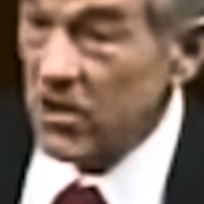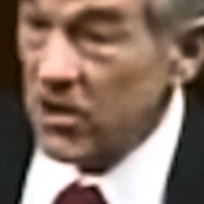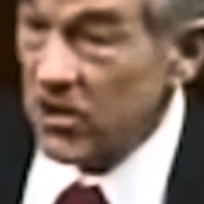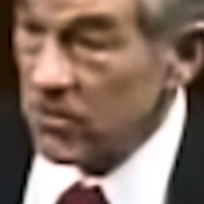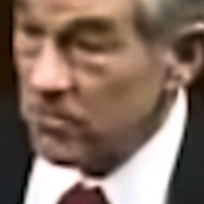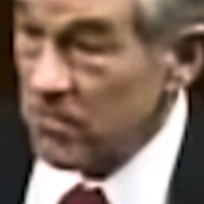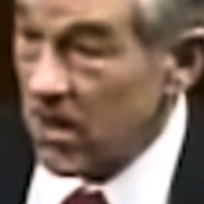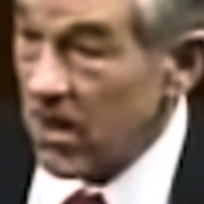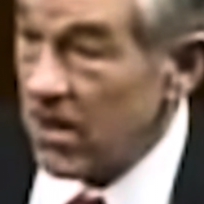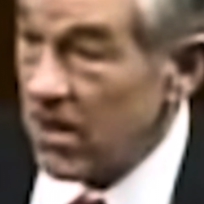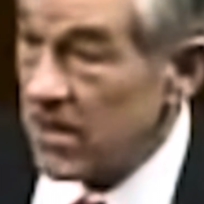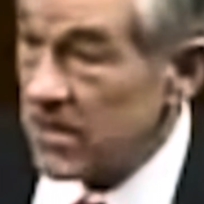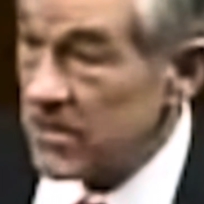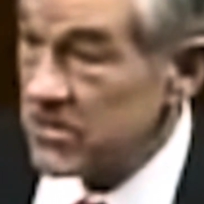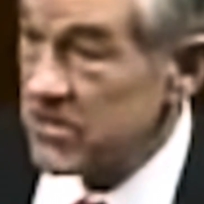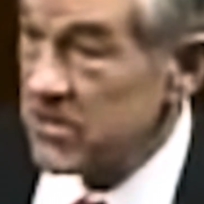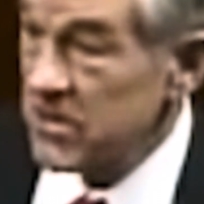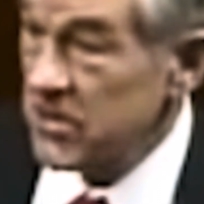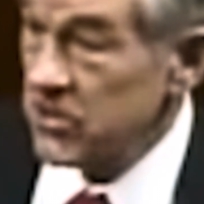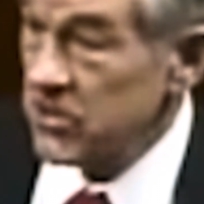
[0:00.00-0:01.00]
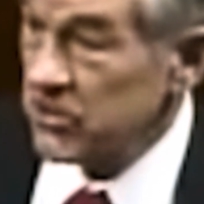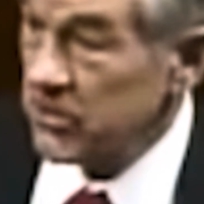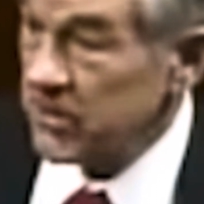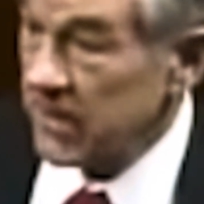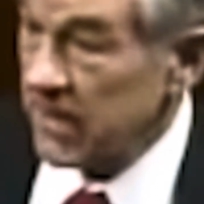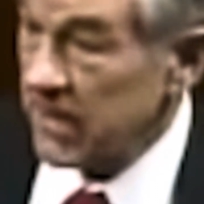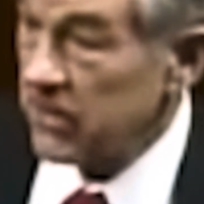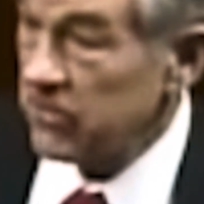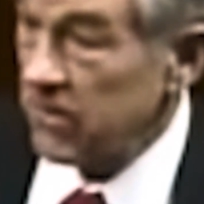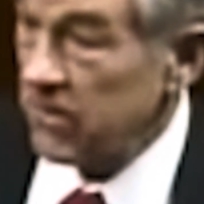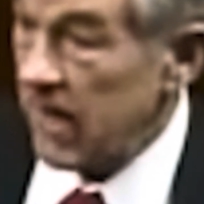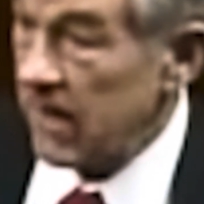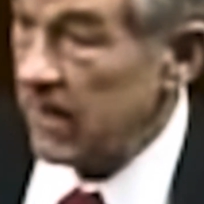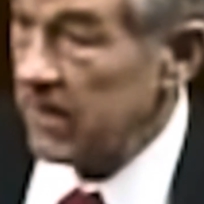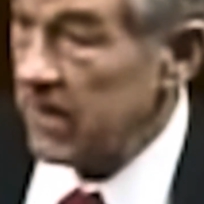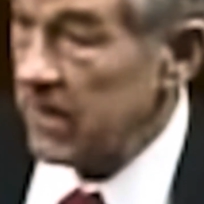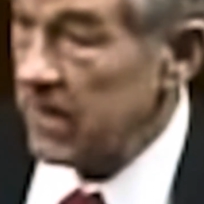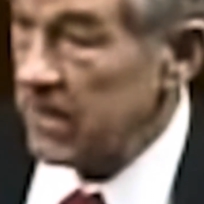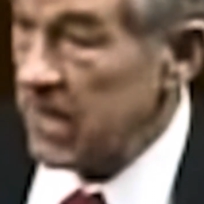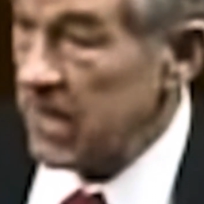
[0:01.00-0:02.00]
Hamas to counteract
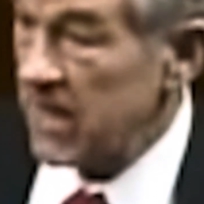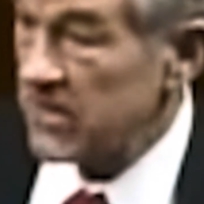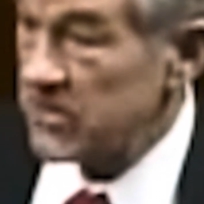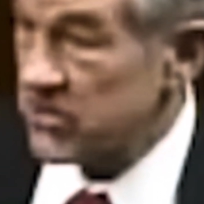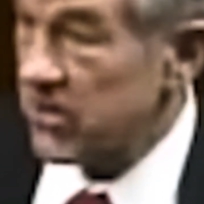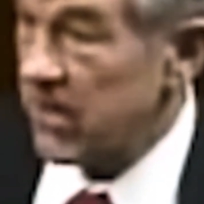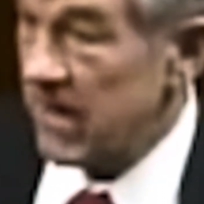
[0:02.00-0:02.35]
Yasser